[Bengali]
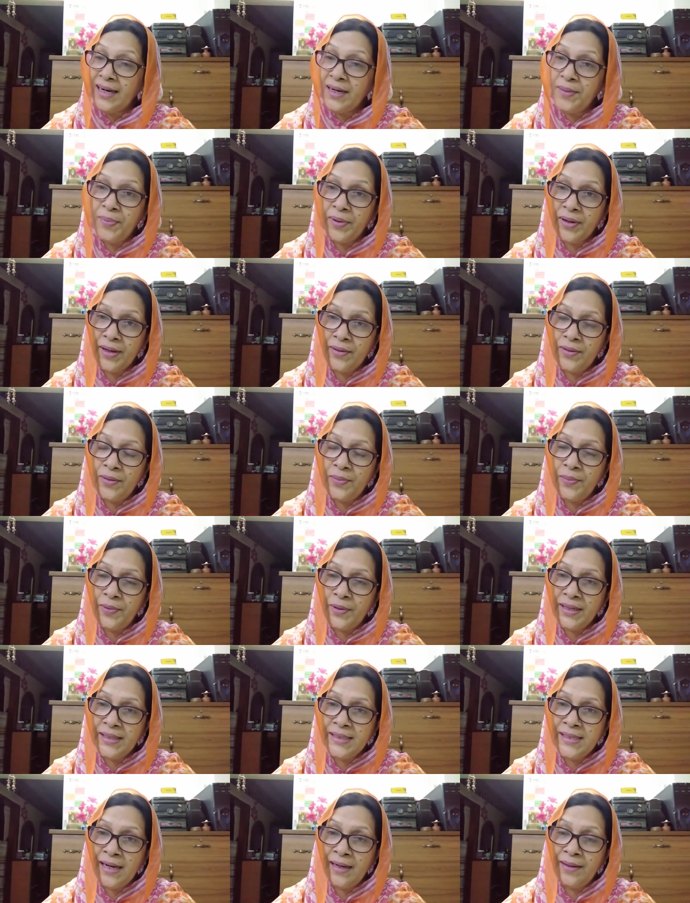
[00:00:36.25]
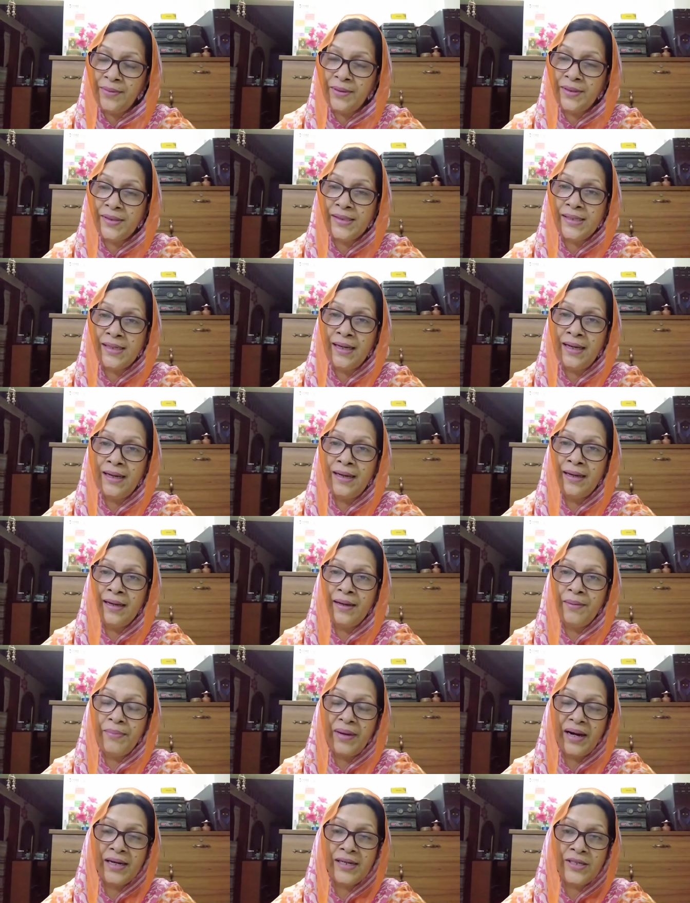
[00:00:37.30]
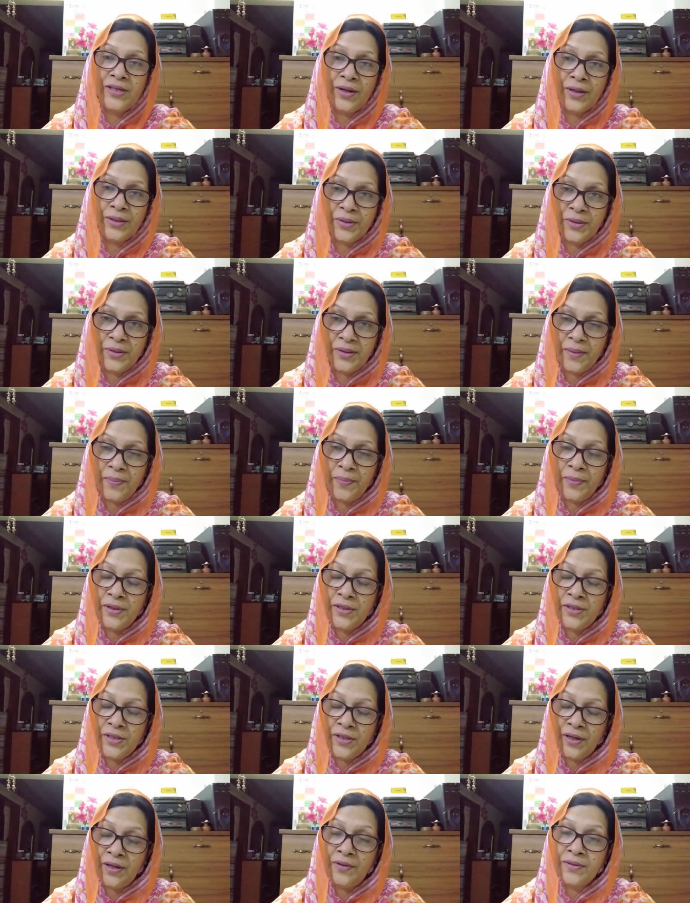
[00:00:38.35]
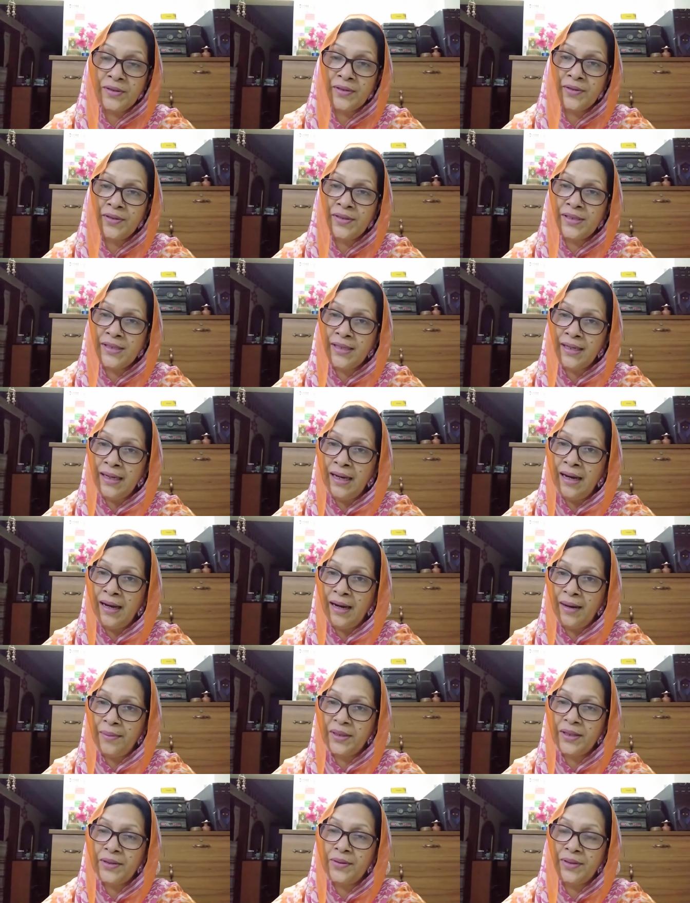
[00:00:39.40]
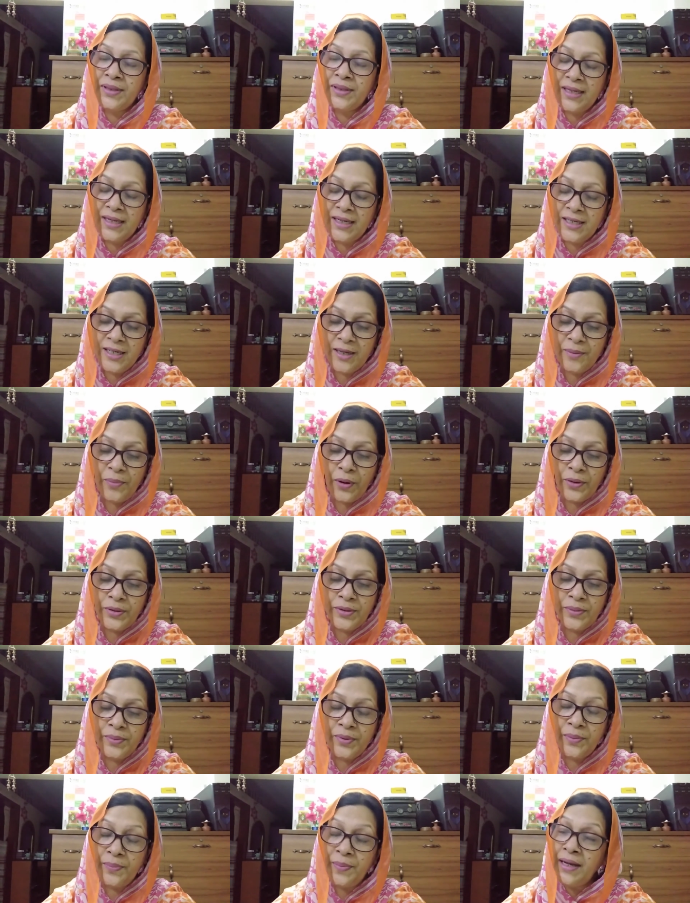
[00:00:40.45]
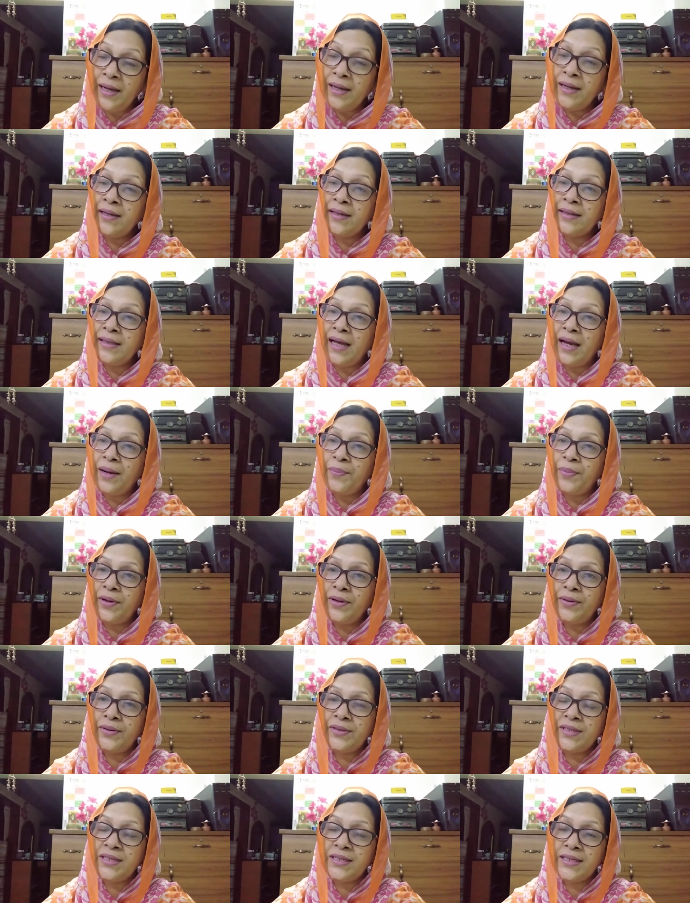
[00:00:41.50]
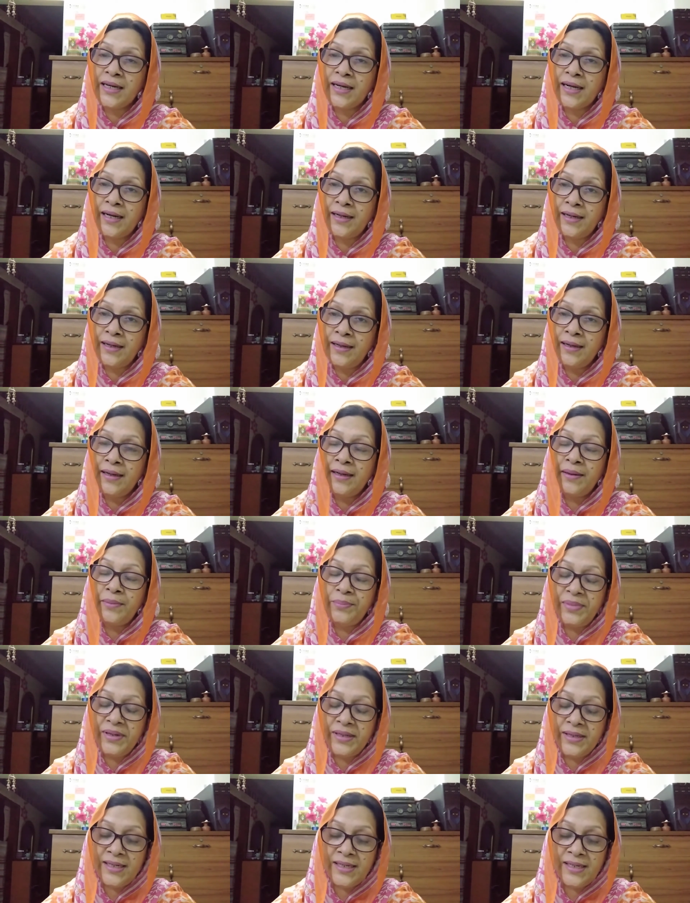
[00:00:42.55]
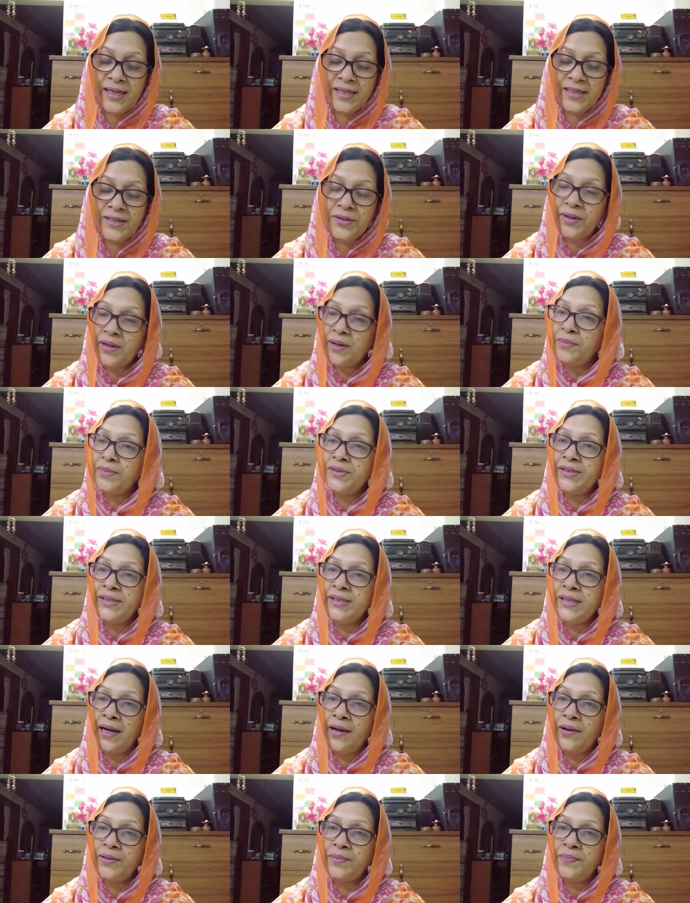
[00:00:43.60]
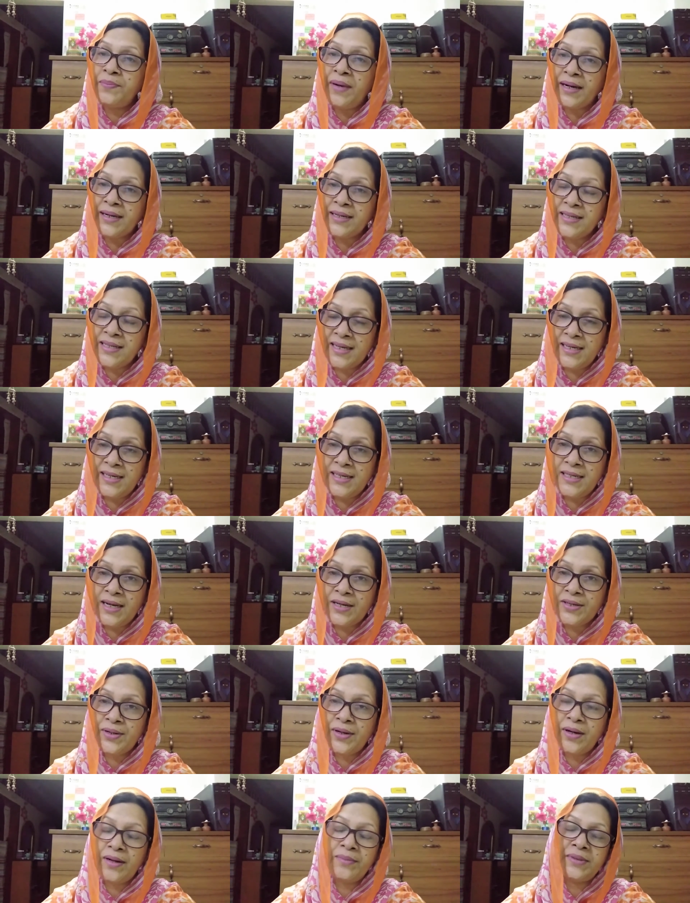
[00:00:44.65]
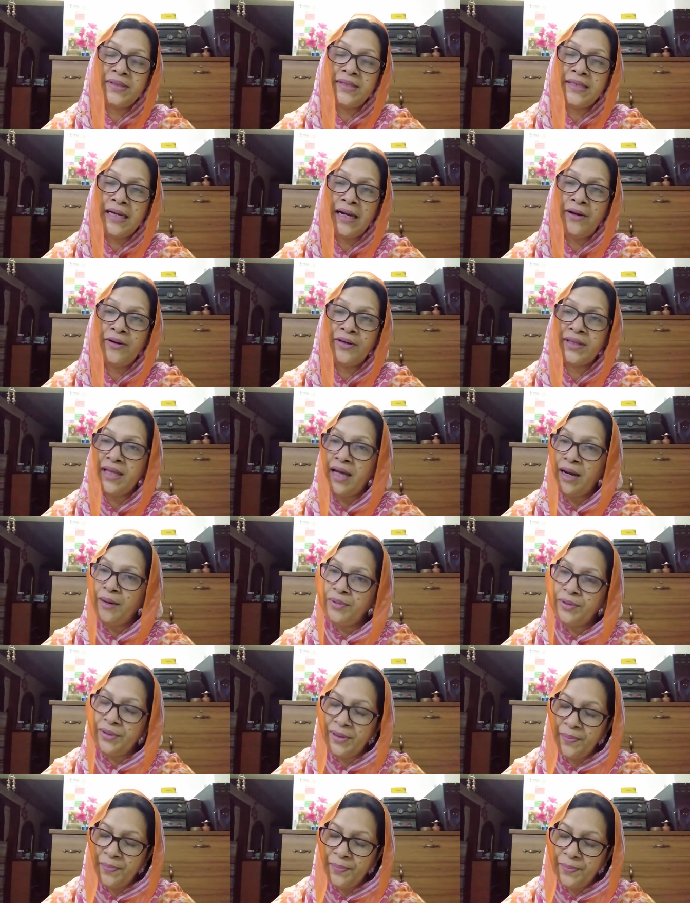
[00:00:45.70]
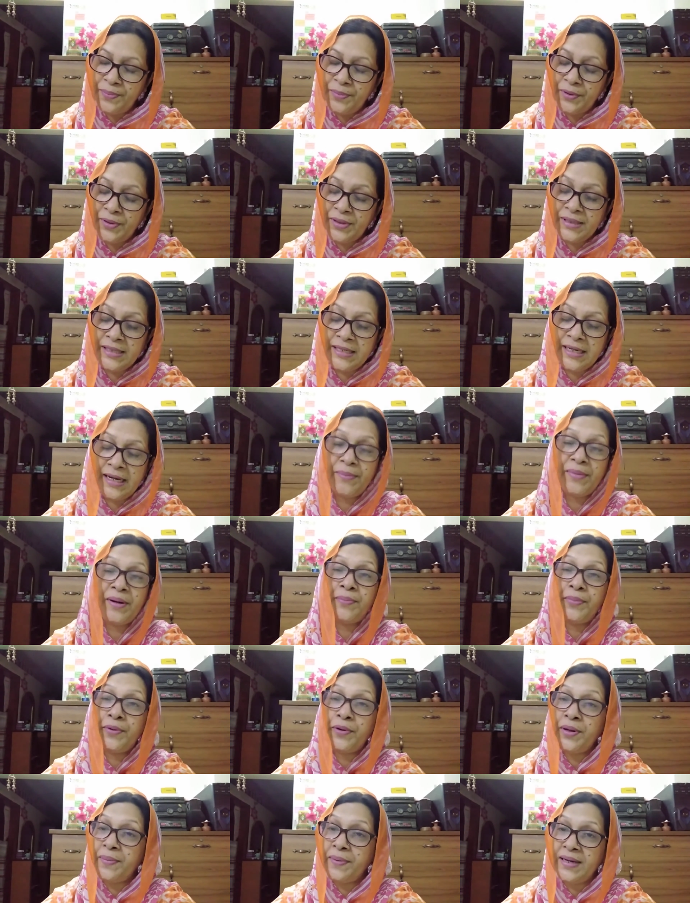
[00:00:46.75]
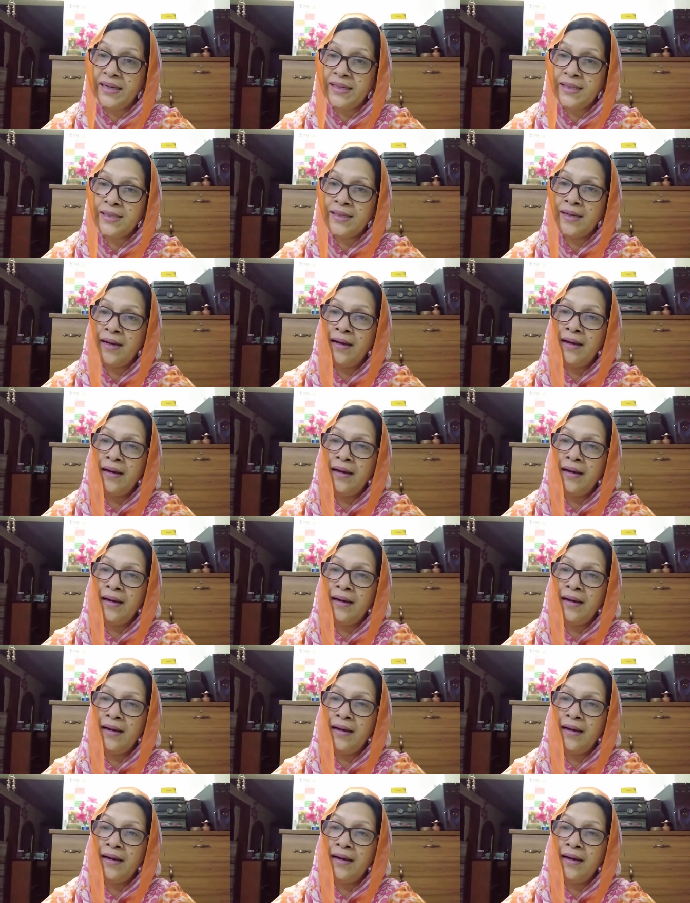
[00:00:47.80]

আগের পড়াগুলো পড়েছিলাম হচ্ছে বাংলাদেশের অর্থনীতির পরিচয় ওটা হচ্ছে আমাদের ঐতিহাসিক পটভূমি তারপরে হচ্ছে সেখানে ব্রিটিশ শাসন আমল ছিল পাকিস্তানি শাসন আমল ছিল তারপরে পড়েছি আমরা পরিবেশ